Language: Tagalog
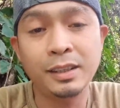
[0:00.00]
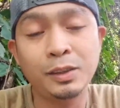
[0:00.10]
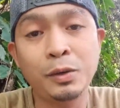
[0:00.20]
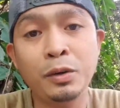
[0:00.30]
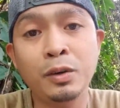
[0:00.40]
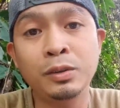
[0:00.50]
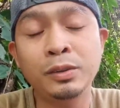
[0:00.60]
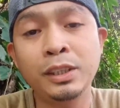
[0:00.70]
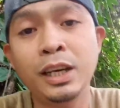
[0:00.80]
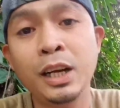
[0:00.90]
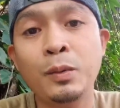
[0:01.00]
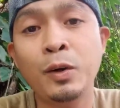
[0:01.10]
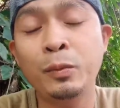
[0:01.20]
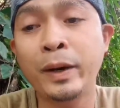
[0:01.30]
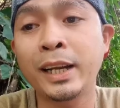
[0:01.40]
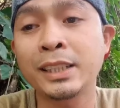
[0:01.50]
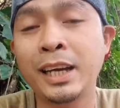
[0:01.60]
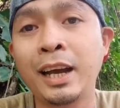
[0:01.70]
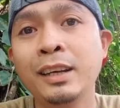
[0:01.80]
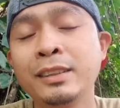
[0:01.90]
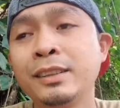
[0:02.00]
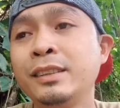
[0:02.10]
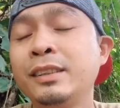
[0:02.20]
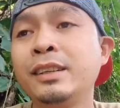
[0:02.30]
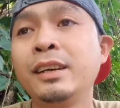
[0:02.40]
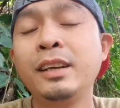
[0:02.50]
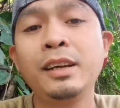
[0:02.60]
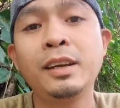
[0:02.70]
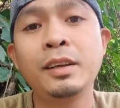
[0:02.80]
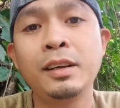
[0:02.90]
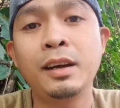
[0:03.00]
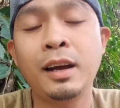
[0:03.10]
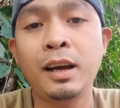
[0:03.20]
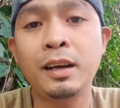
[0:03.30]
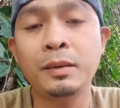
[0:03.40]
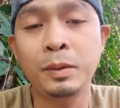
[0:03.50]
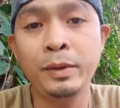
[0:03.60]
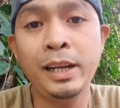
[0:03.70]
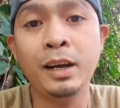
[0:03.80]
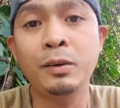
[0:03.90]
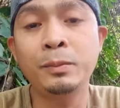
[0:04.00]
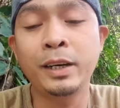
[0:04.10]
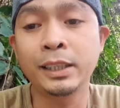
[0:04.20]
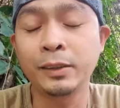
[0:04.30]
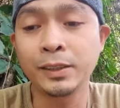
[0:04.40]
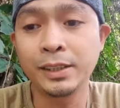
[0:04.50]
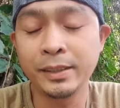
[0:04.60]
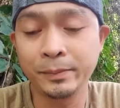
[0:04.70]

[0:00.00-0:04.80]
ito ginagawa ko para sa ah, pamilya ko mga katoks.